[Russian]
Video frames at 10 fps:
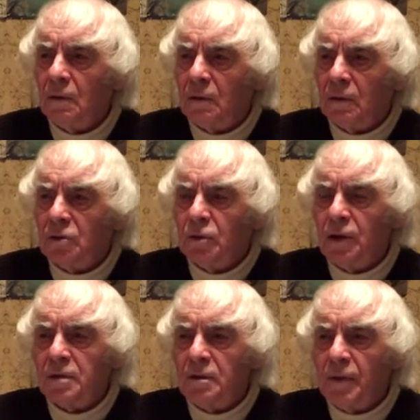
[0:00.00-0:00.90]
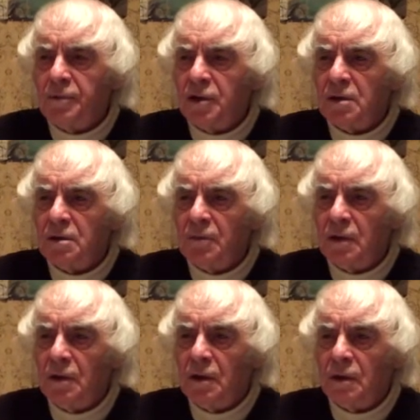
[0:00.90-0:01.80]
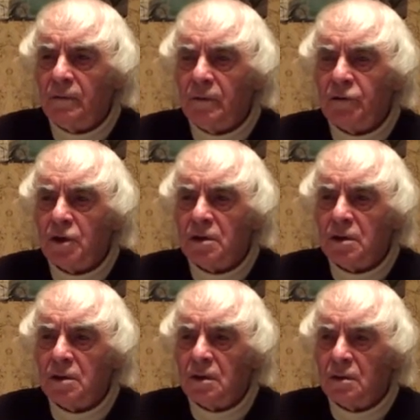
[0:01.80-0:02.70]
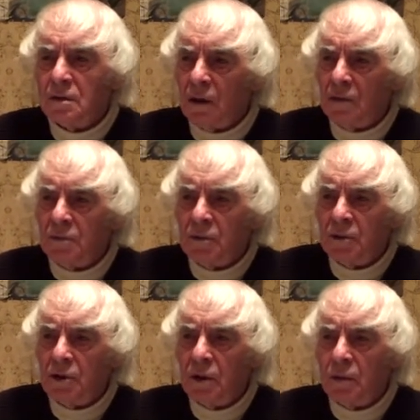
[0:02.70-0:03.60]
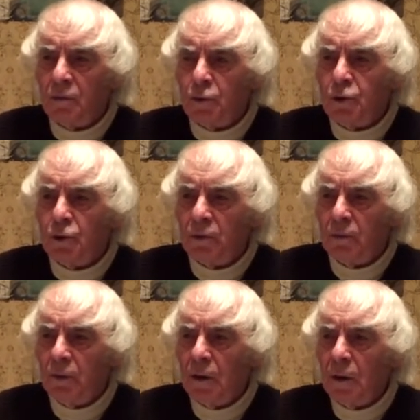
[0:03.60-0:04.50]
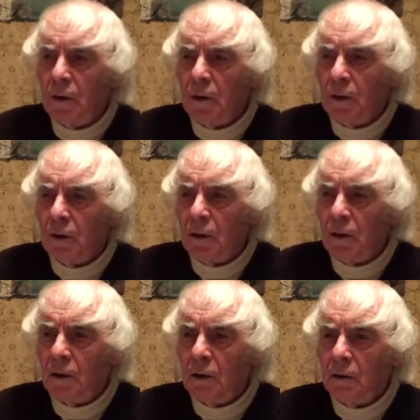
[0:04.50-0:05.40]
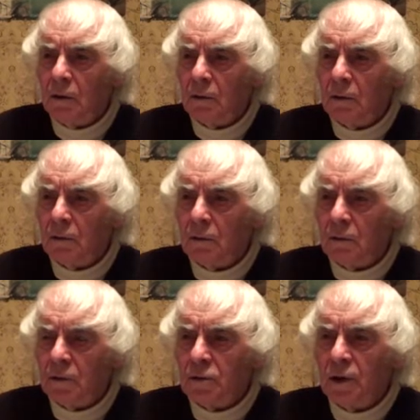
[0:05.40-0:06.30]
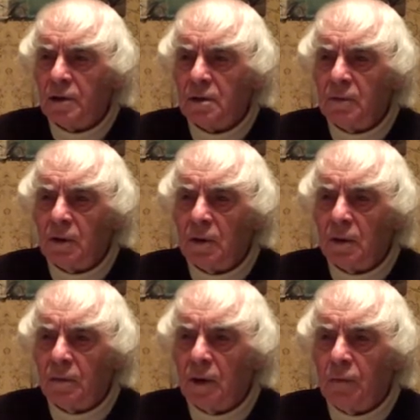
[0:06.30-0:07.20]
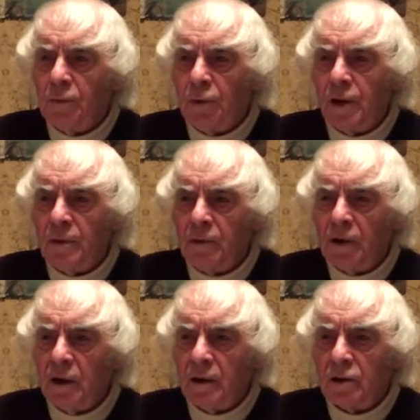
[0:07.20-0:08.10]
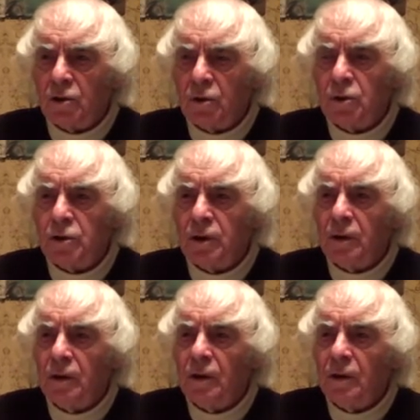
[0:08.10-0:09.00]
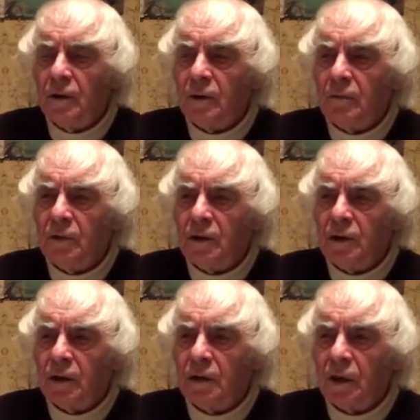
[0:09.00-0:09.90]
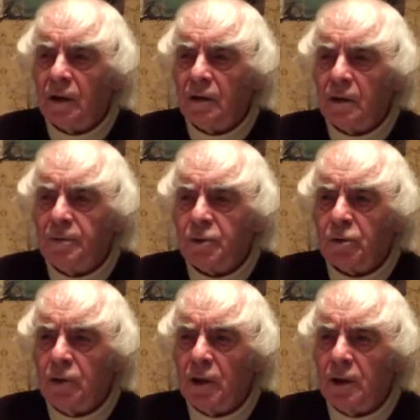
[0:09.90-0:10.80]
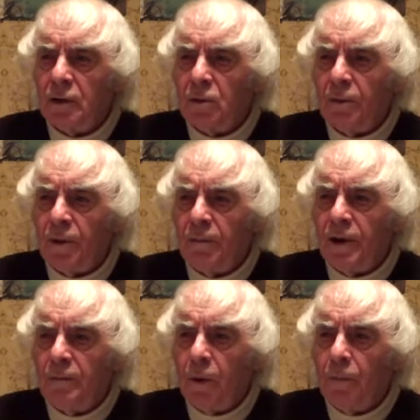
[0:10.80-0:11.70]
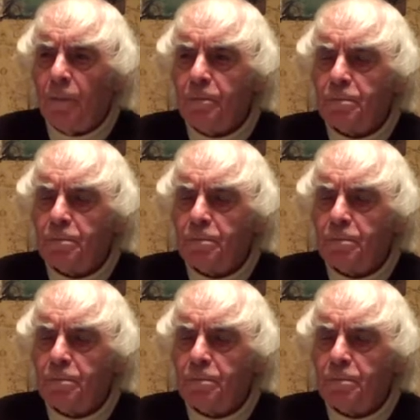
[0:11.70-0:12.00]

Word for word: государственными общественными деятелями, в частности, с таким замечательным ученым и государственным деятелем, как Мурли Манахар Джоши. Мы неоднократно обсуждали эту проблему